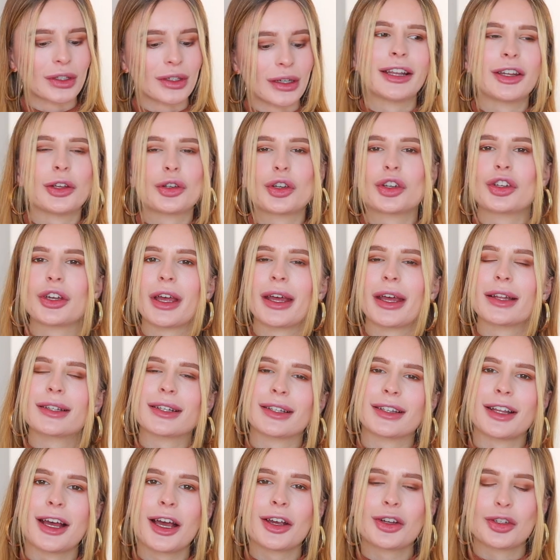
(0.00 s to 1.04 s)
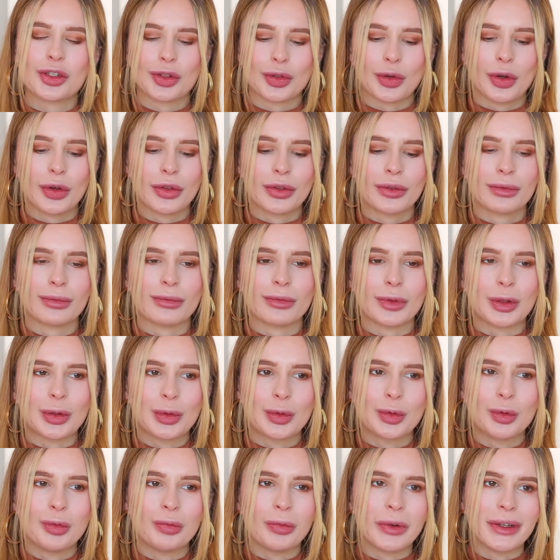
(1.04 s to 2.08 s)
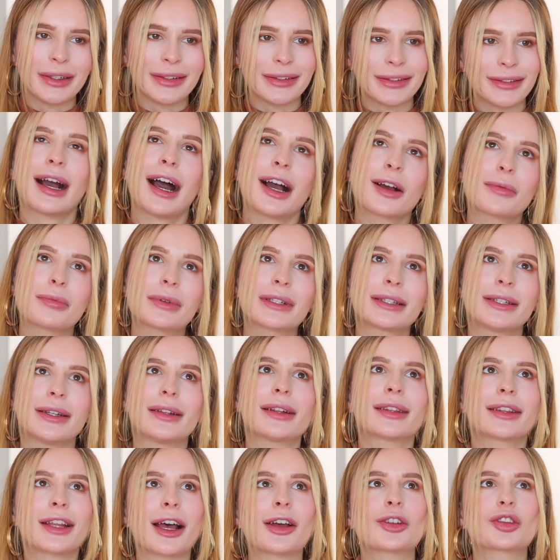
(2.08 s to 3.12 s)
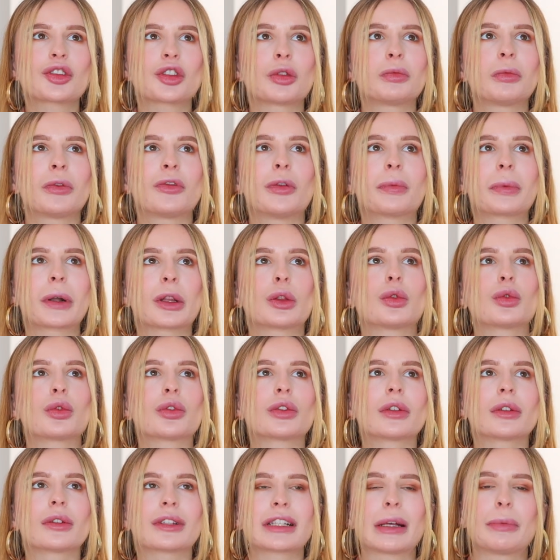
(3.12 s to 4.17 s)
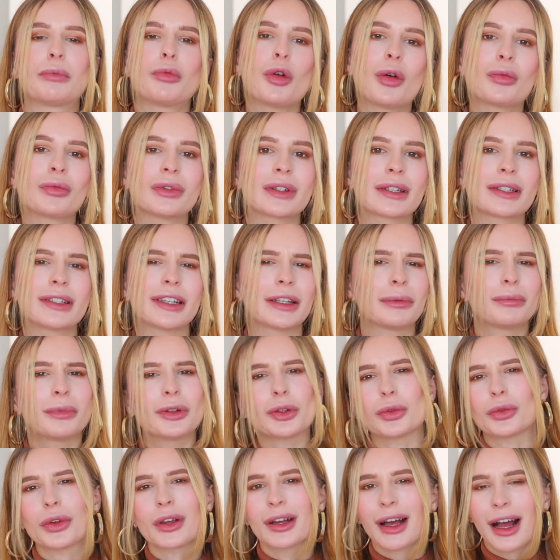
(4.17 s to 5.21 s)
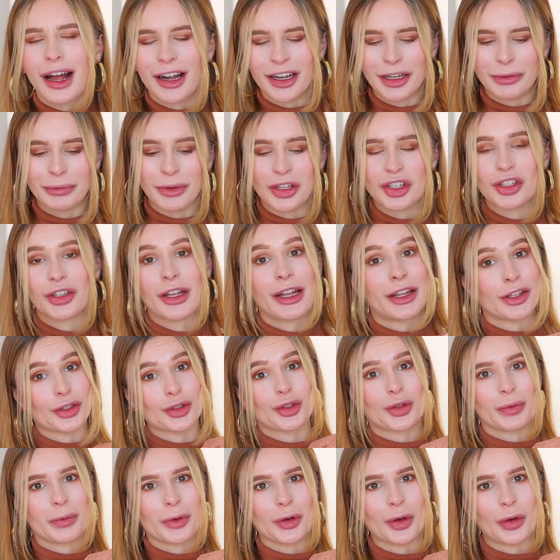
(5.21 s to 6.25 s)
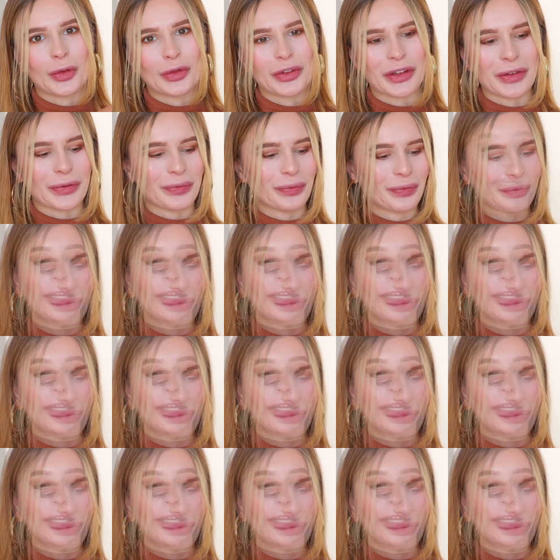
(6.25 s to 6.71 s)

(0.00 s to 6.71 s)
Это ощущается так, что он думает, как бы сделать так, чтобы его продукт запомнился и был уникальным, начиная даже с упаковки.